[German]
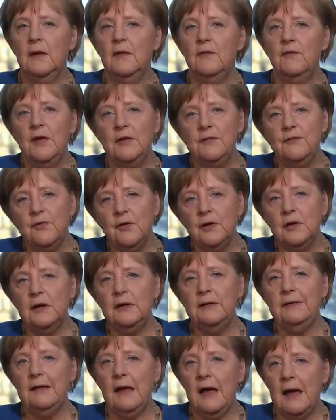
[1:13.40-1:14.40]
wenn
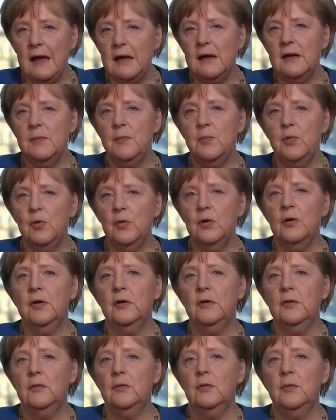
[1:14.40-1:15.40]
wirklich alle
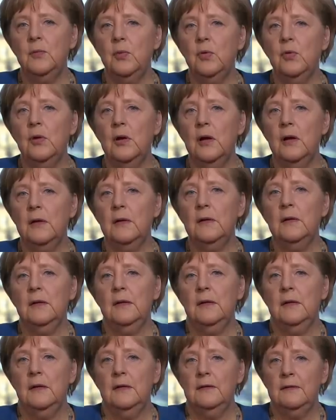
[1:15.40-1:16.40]
Bürgerinnen und Bürger
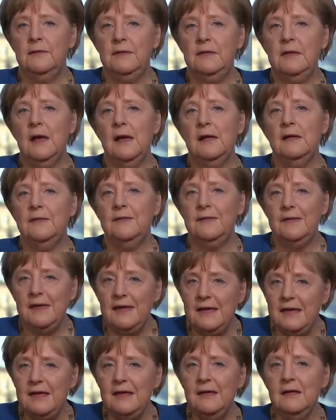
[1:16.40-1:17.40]
sie als
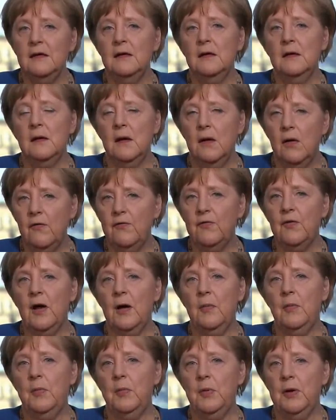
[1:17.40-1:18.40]
ihre
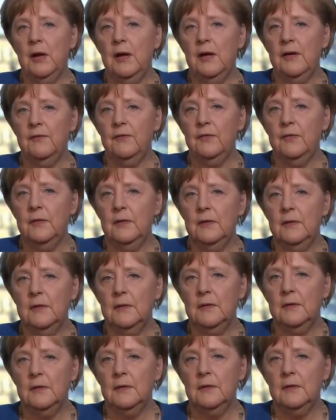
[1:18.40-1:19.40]
Aufgabe begreifen.
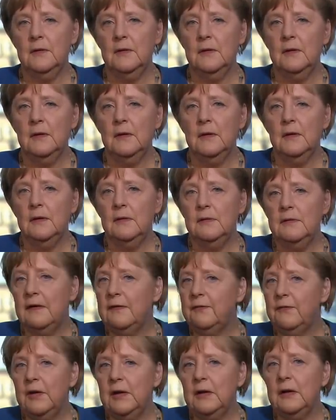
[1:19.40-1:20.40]

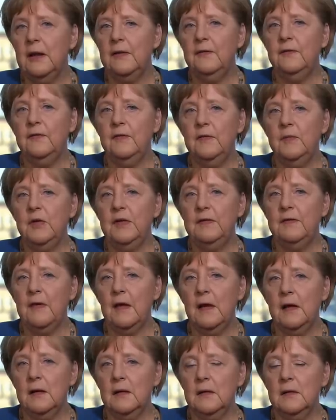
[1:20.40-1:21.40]
Deswegen lassen Sie mich
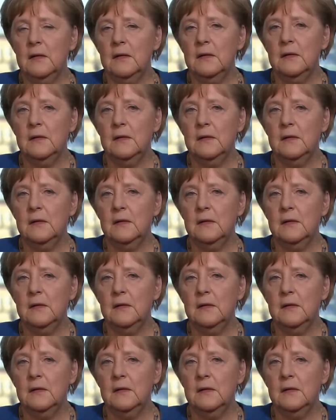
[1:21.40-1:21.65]
sagen,